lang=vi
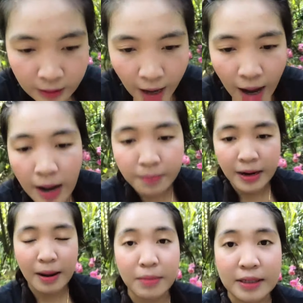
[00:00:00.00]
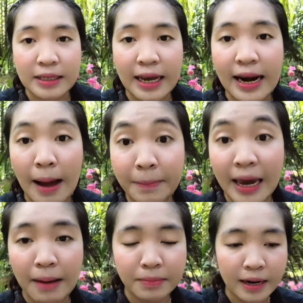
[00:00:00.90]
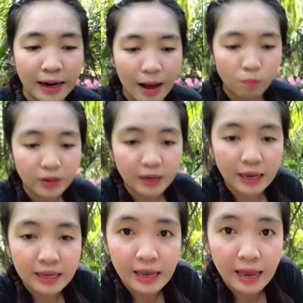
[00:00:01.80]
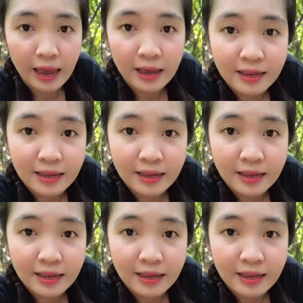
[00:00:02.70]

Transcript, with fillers: đó hôm nay mình sẽ làm kem thanh long nha cả nhà